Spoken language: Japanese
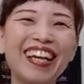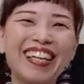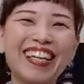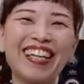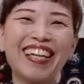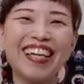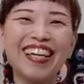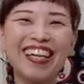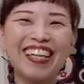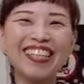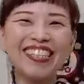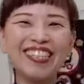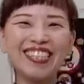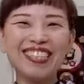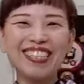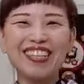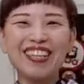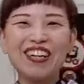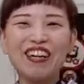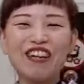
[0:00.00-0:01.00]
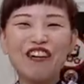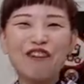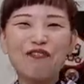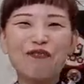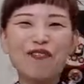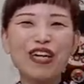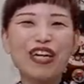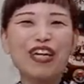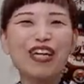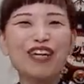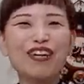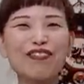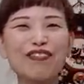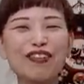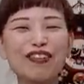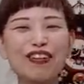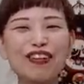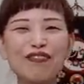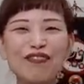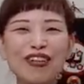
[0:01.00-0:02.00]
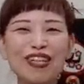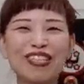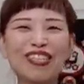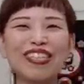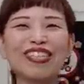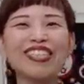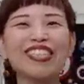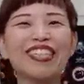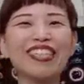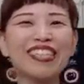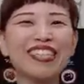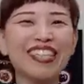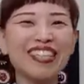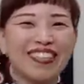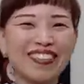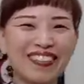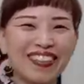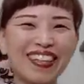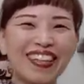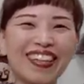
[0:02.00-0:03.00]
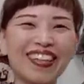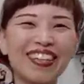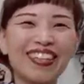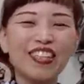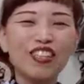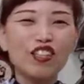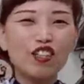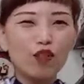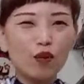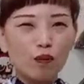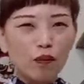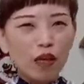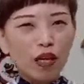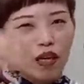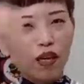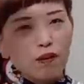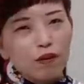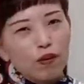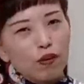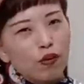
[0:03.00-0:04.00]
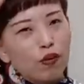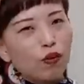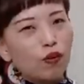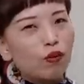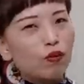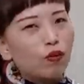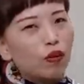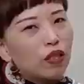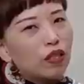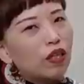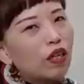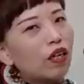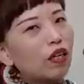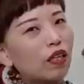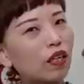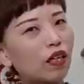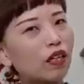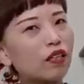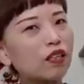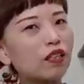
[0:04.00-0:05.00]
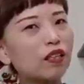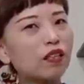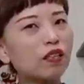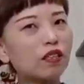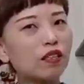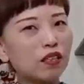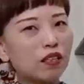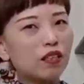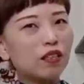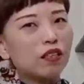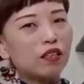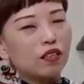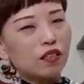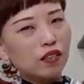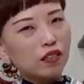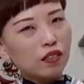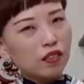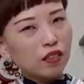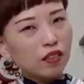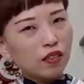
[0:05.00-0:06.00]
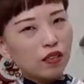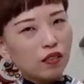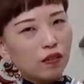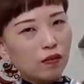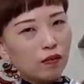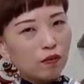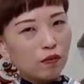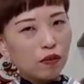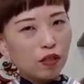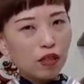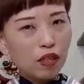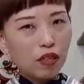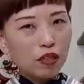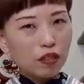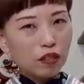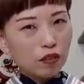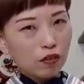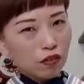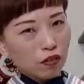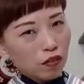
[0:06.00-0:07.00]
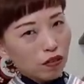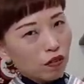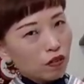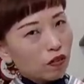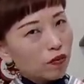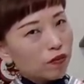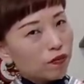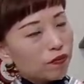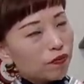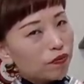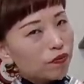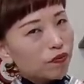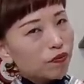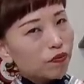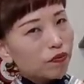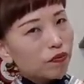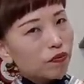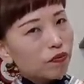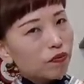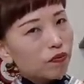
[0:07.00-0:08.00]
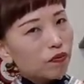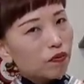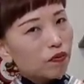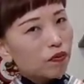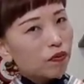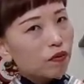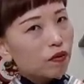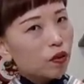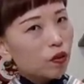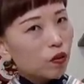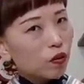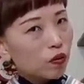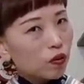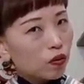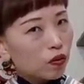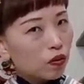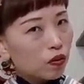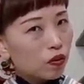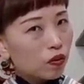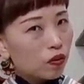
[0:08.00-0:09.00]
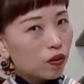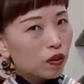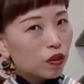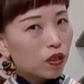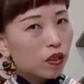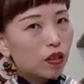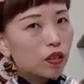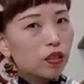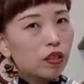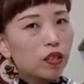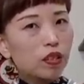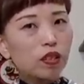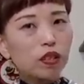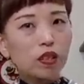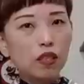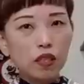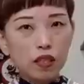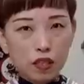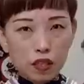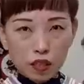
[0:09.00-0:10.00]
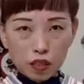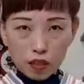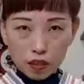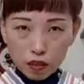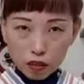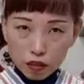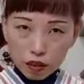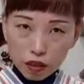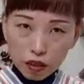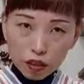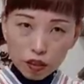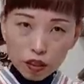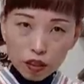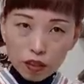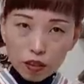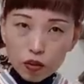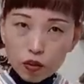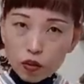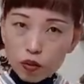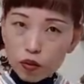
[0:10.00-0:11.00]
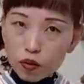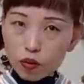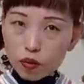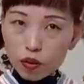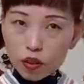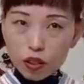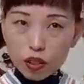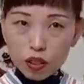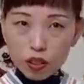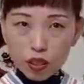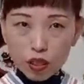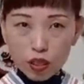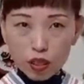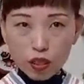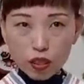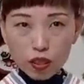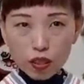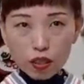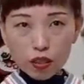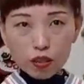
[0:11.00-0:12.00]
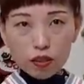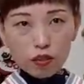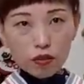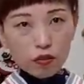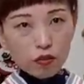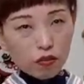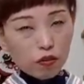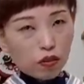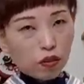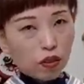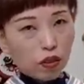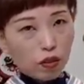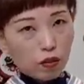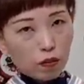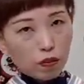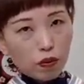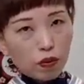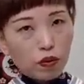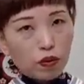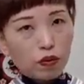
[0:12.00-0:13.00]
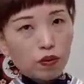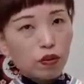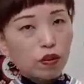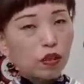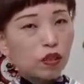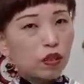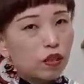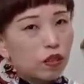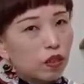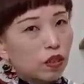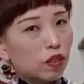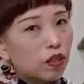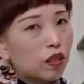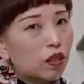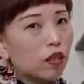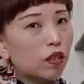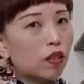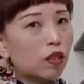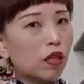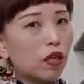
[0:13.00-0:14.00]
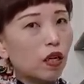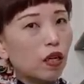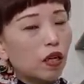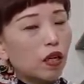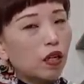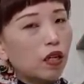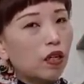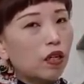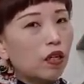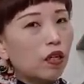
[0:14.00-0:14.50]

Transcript: 相変わらず前髪はパッツンですけどねちょっと前髪の量増えたかなうん昔のこの位置がねちょっと白髪がすごい出るポイントになっちゃったんで